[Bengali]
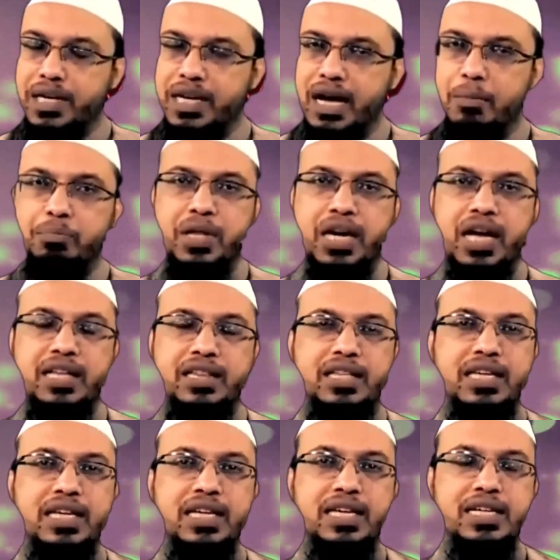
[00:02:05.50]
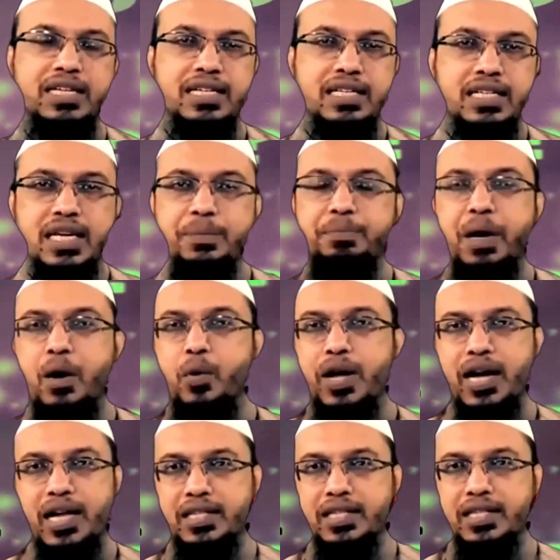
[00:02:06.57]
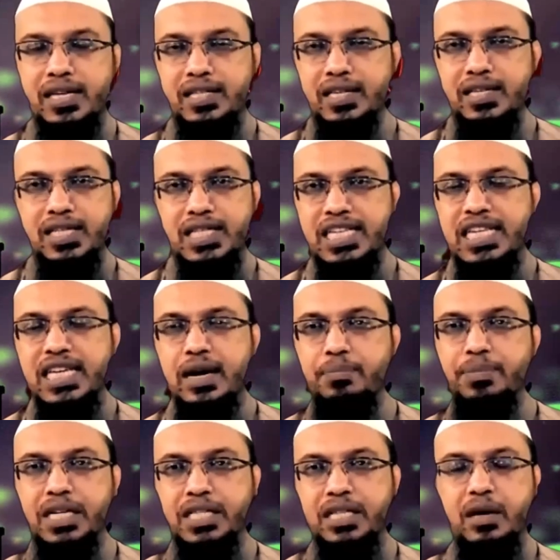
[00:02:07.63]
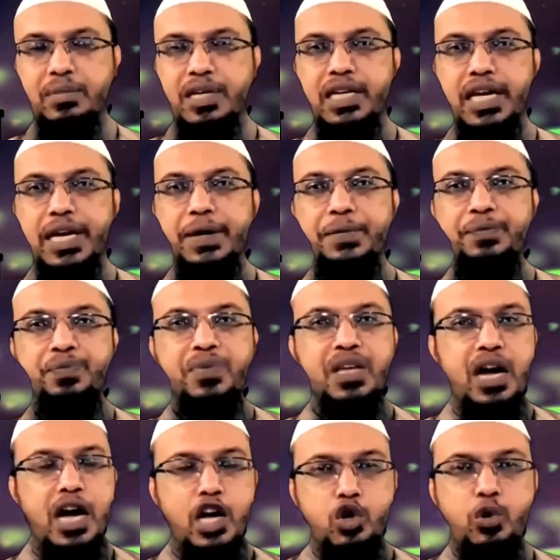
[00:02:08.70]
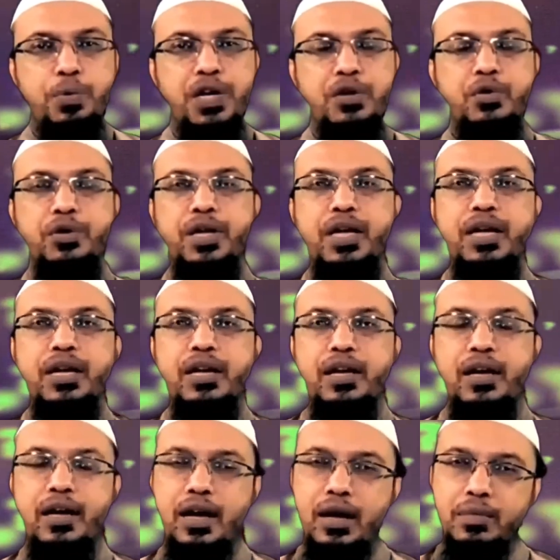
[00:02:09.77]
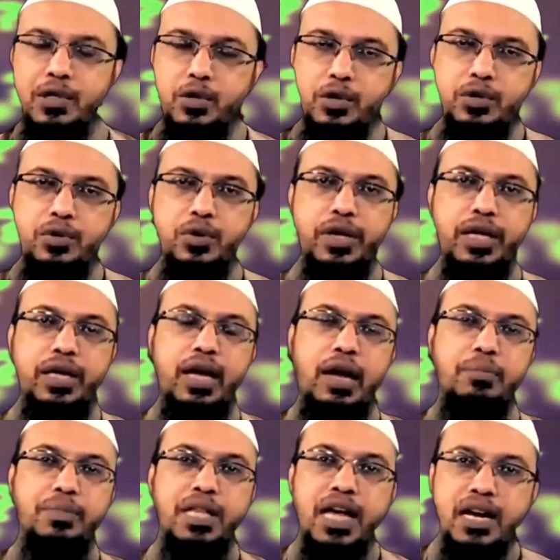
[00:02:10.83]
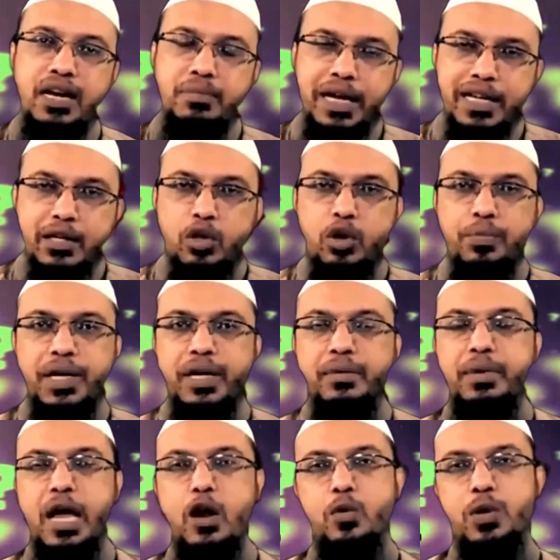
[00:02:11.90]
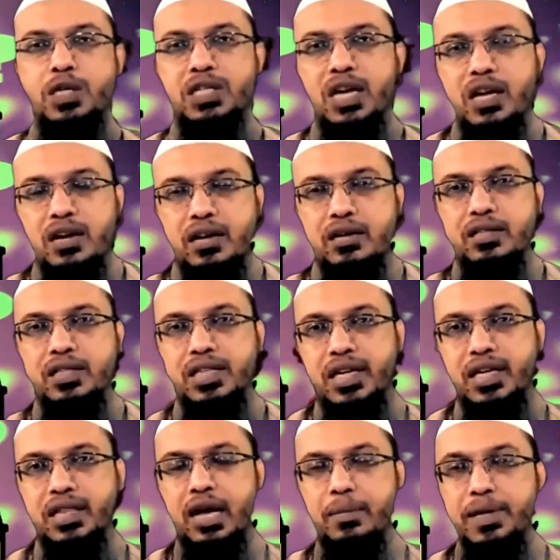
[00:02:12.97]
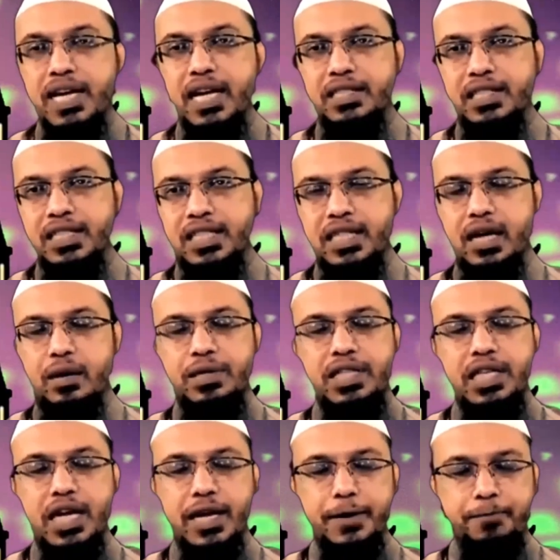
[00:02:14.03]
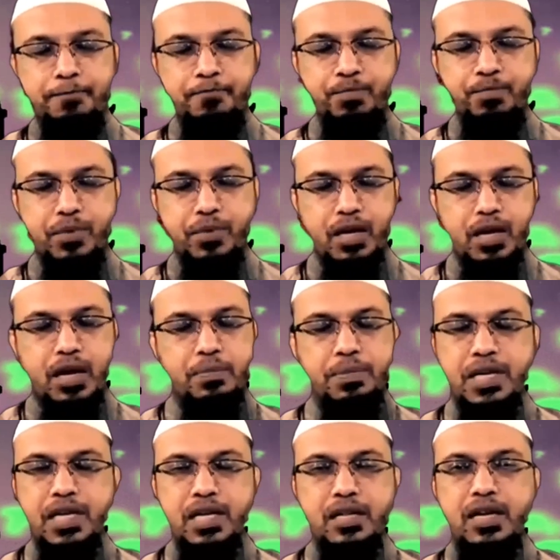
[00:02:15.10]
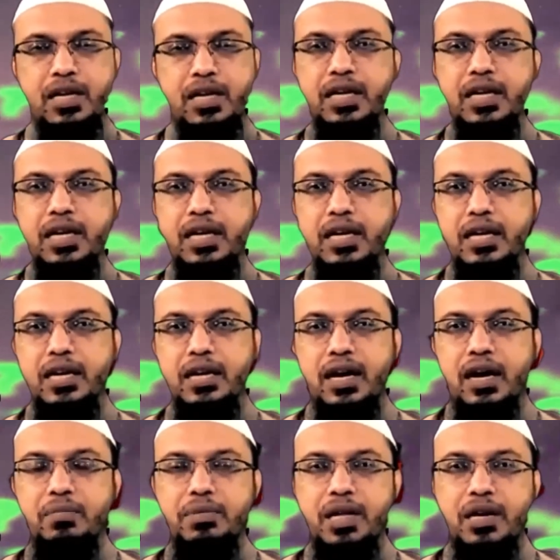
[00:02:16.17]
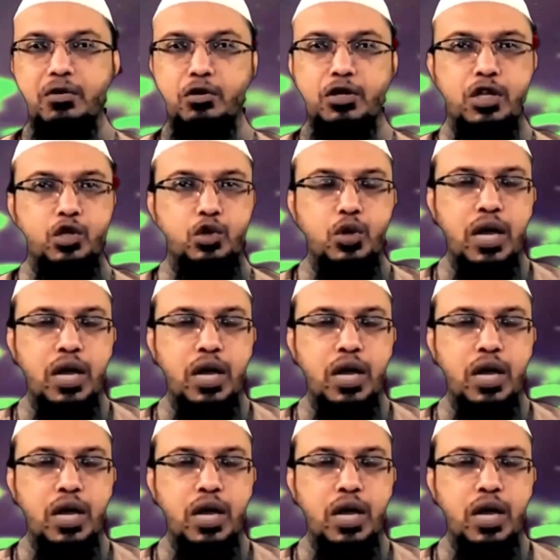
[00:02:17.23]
রাখবেন আপনার হাতে যে পাওয়ার আছে যে স্ত্রী আপনার স্বামীকে আর্গুমেন্ট করে আবেদন করে আবদারের মাধ্যমে ভালোবাসার যে দাবি আছে সে দাবি দিয়ে আপনি তাকে আপনার কথা